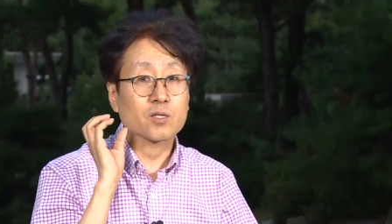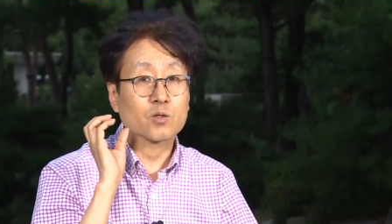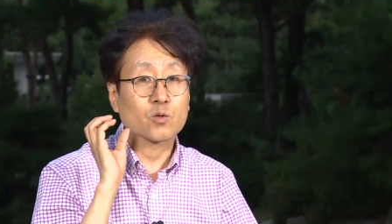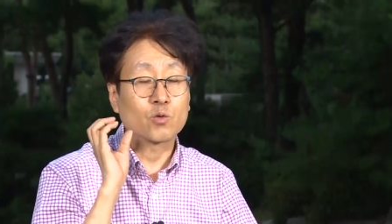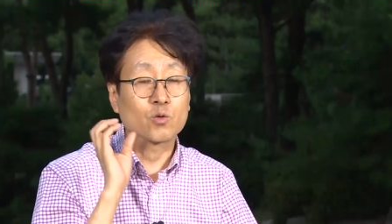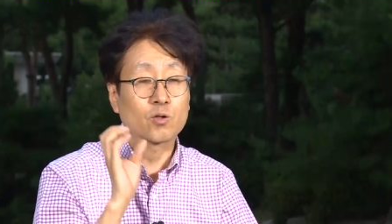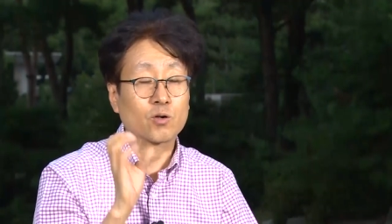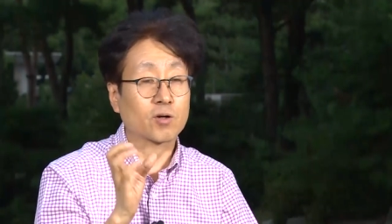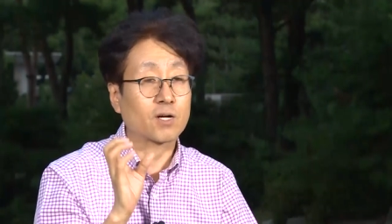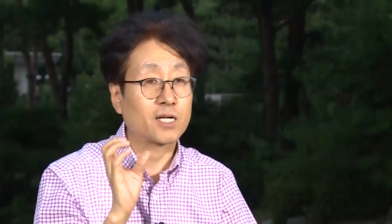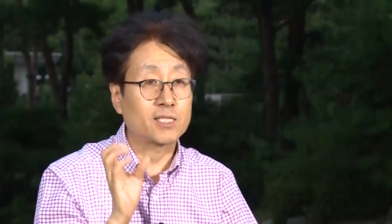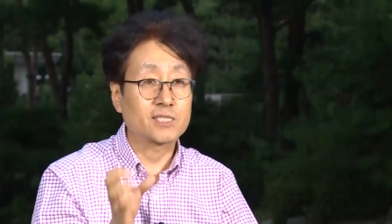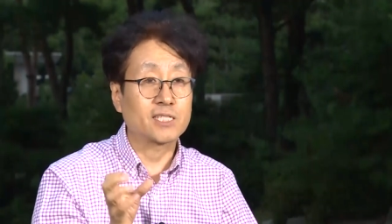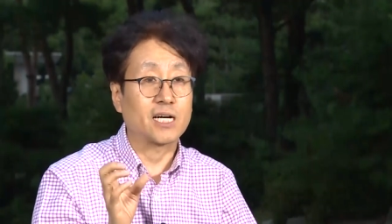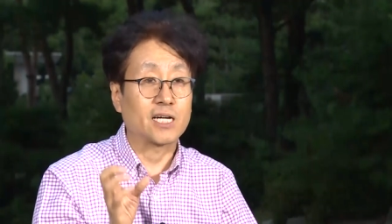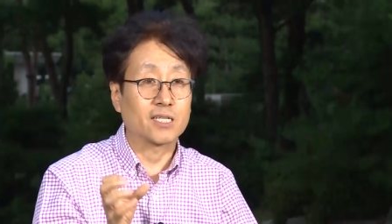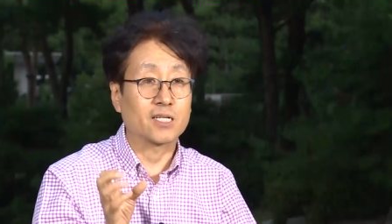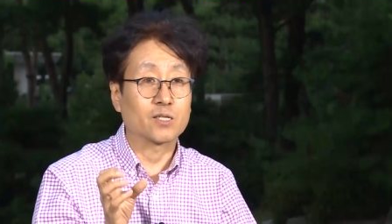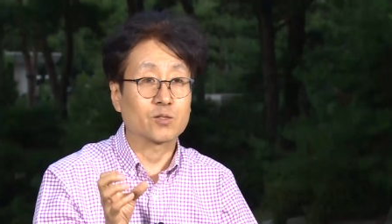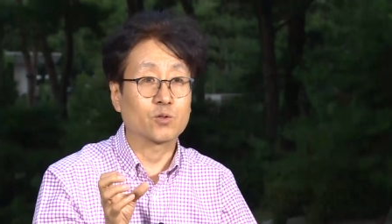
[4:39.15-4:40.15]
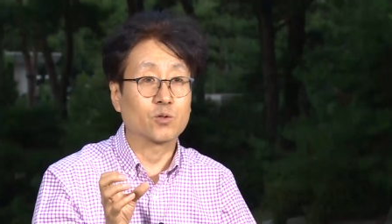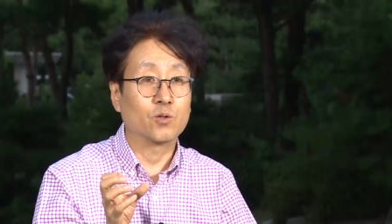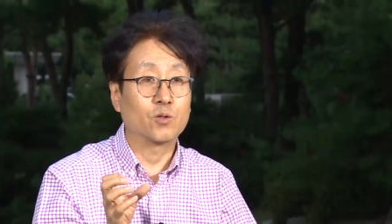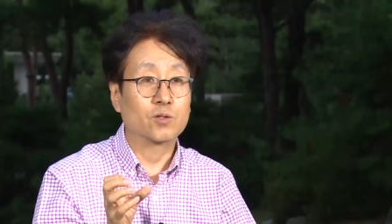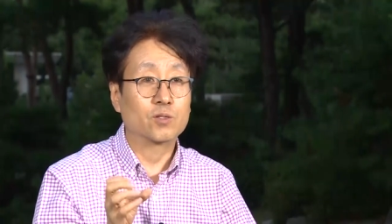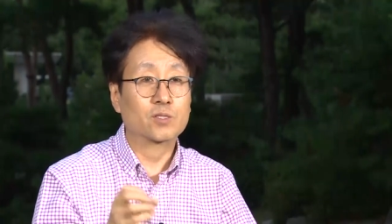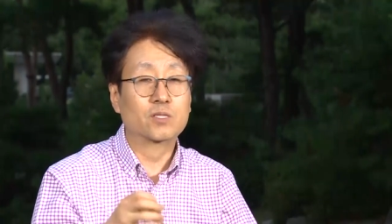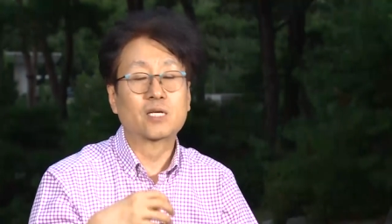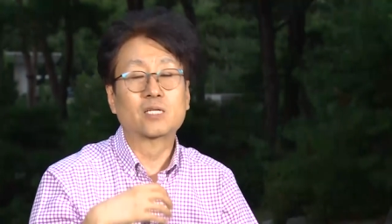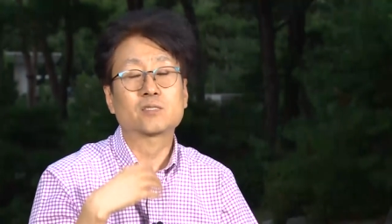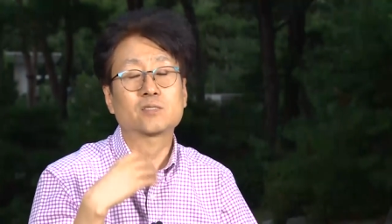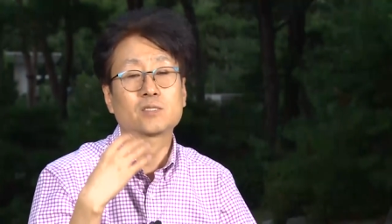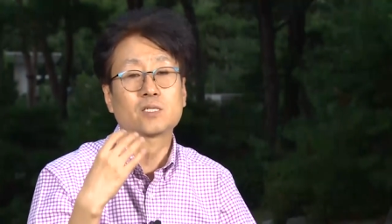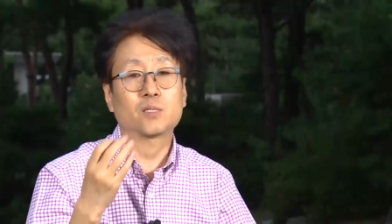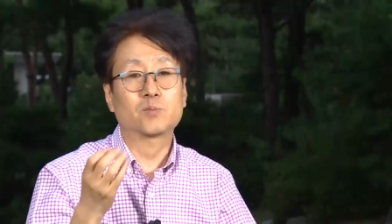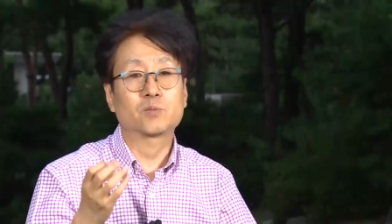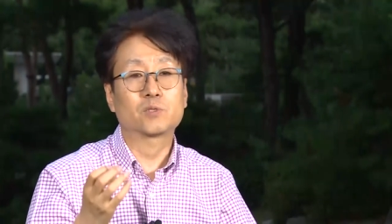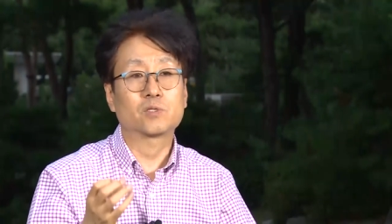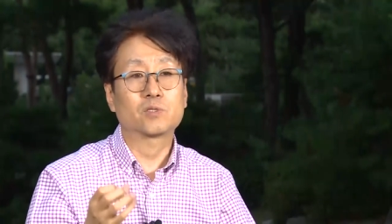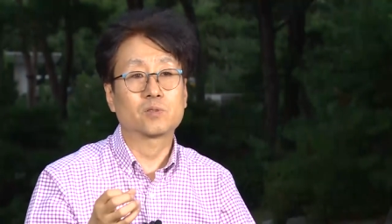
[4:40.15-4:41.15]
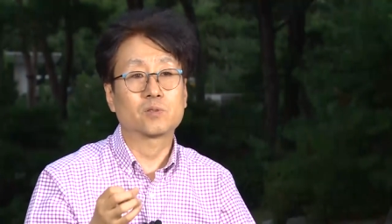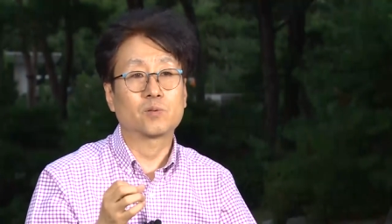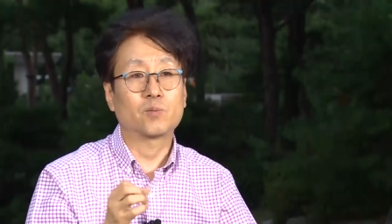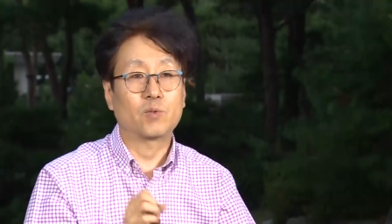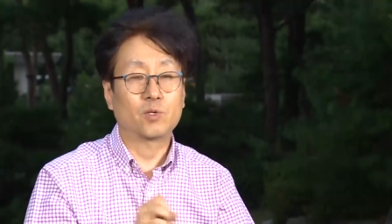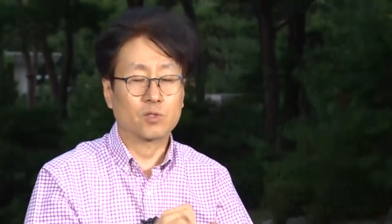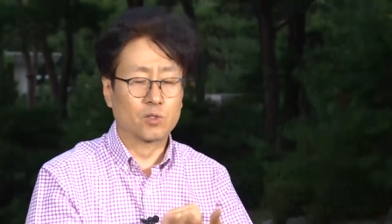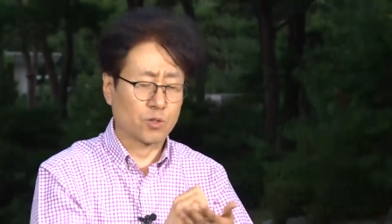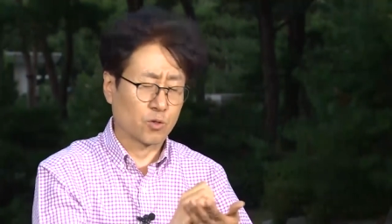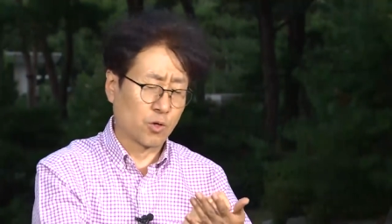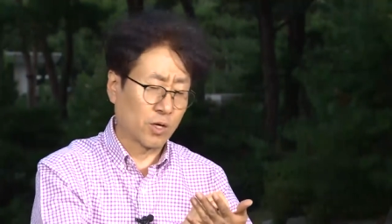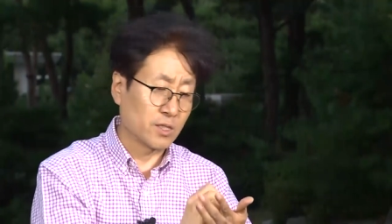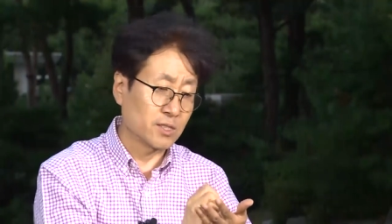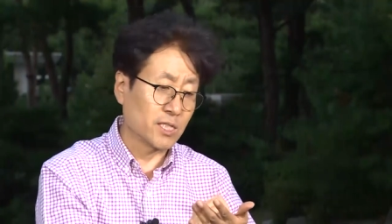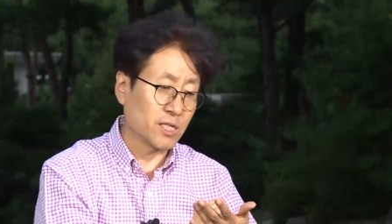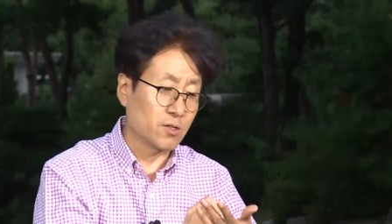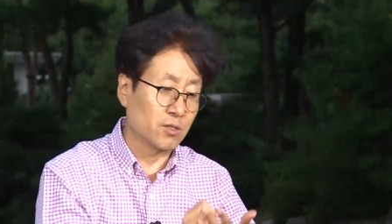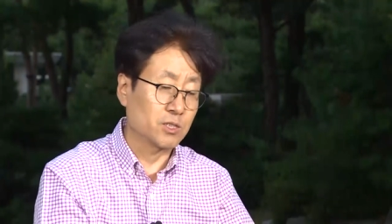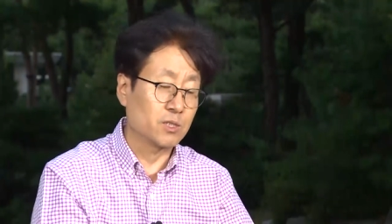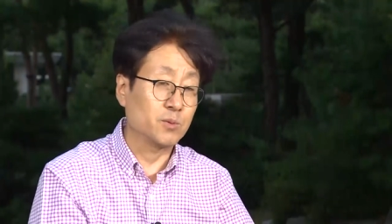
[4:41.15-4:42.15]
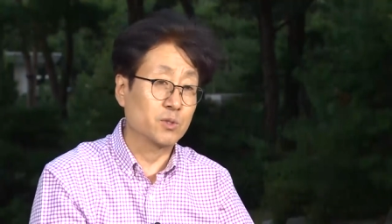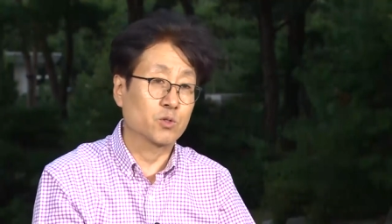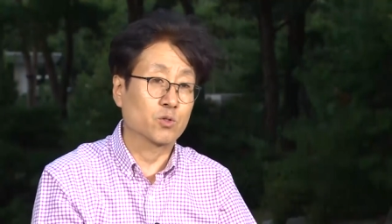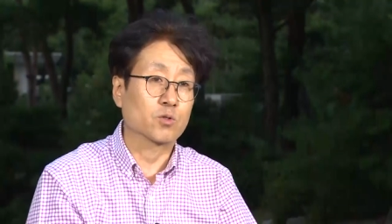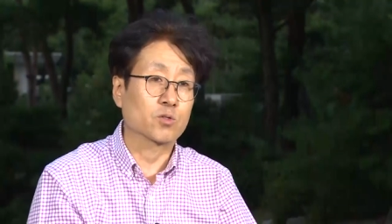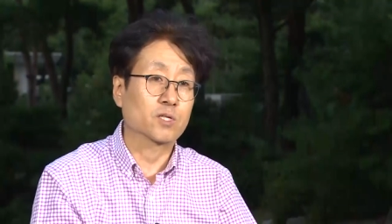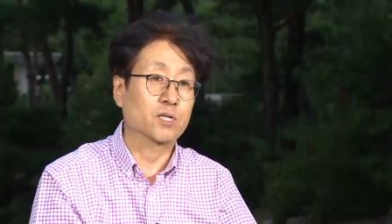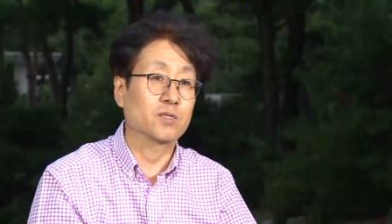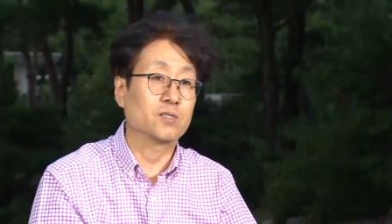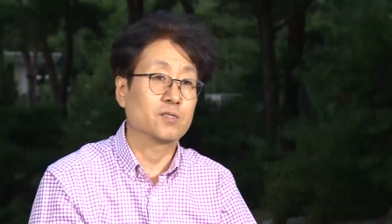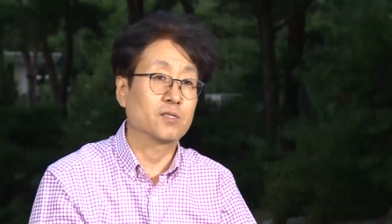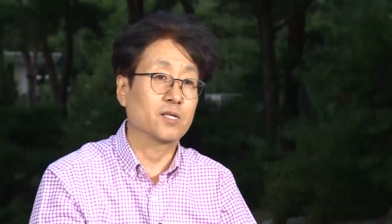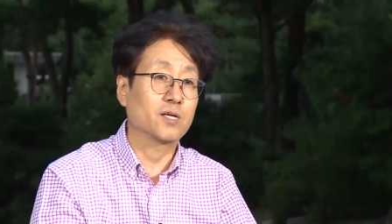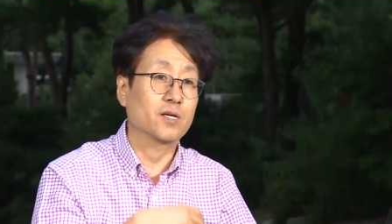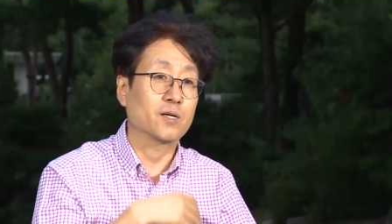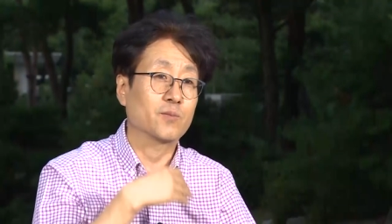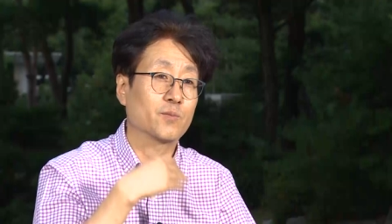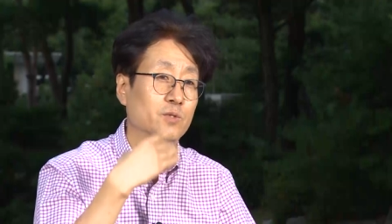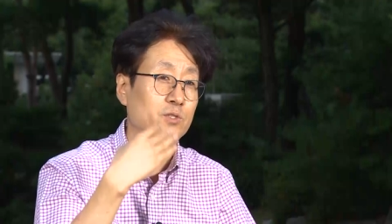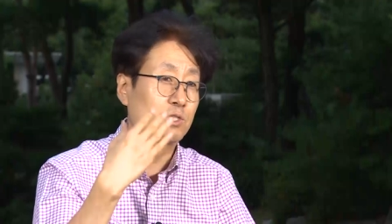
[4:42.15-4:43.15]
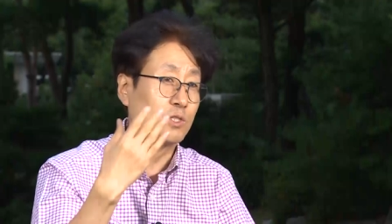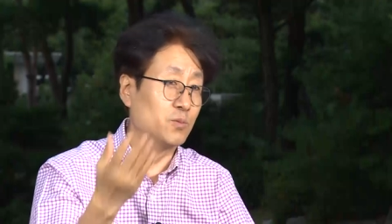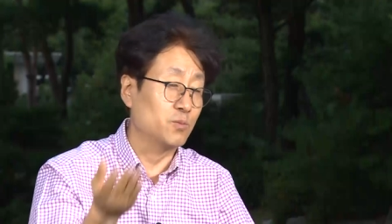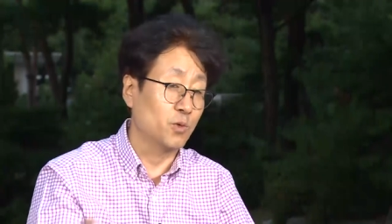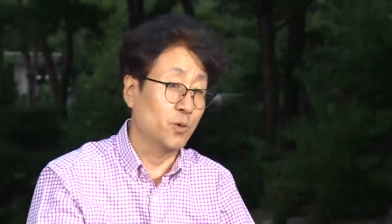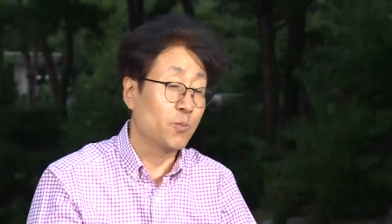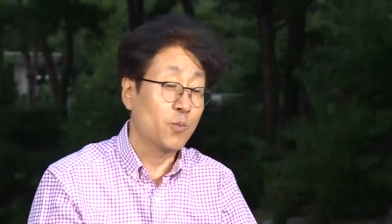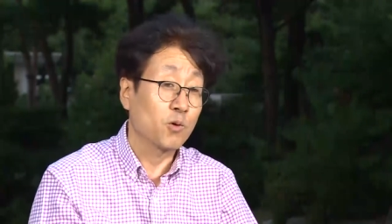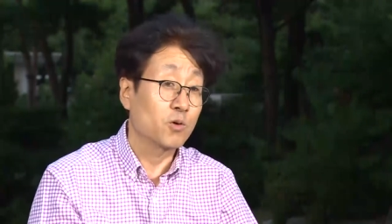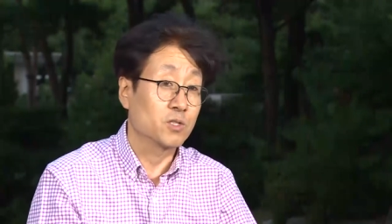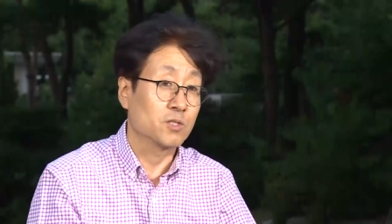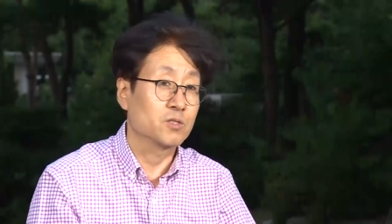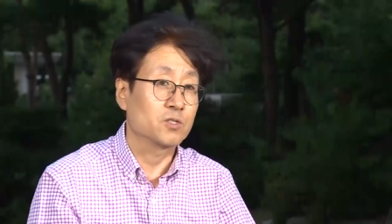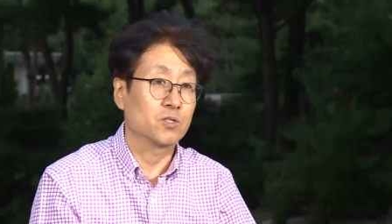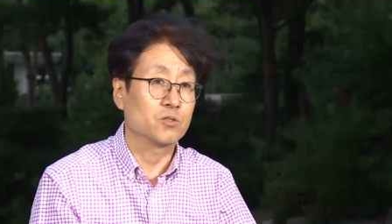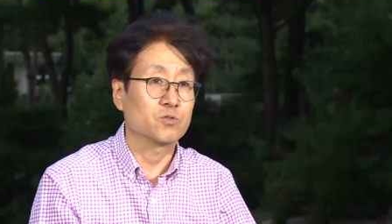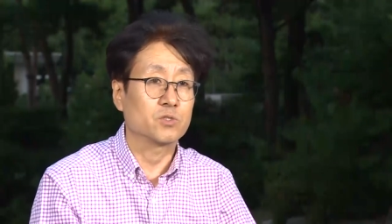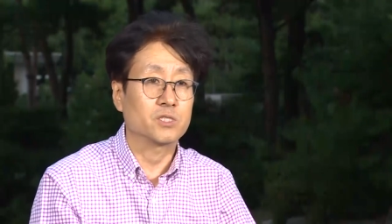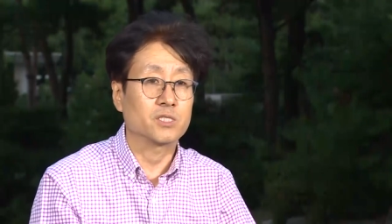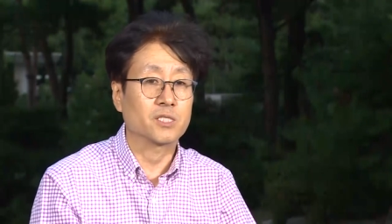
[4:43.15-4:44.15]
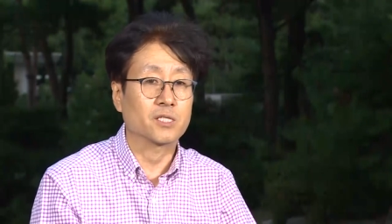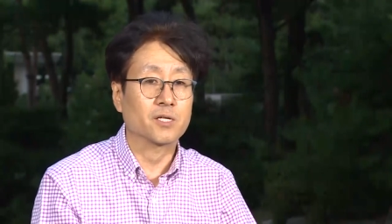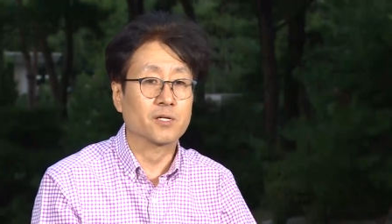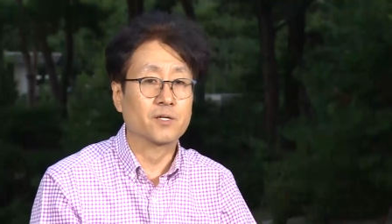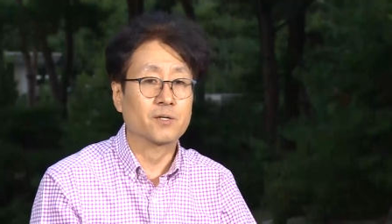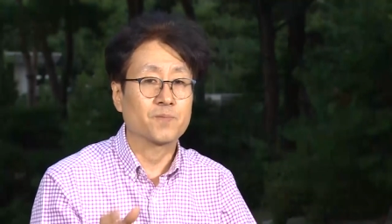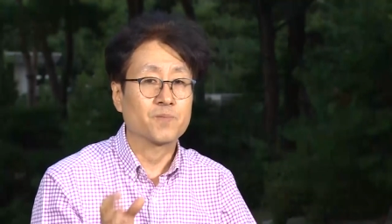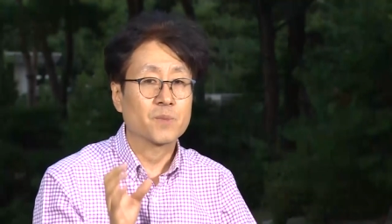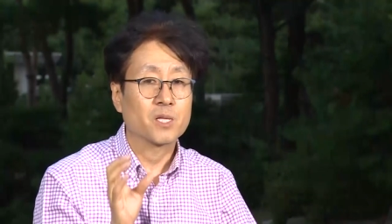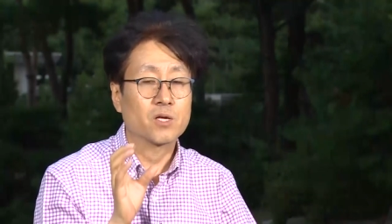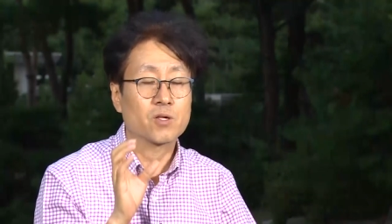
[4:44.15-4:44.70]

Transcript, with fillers: 노력하지 않아도 다른 사람들은 뭐 굉장히 열심히 노력했는데 뭐 시험 못 보고 이런 경우 있잖아요.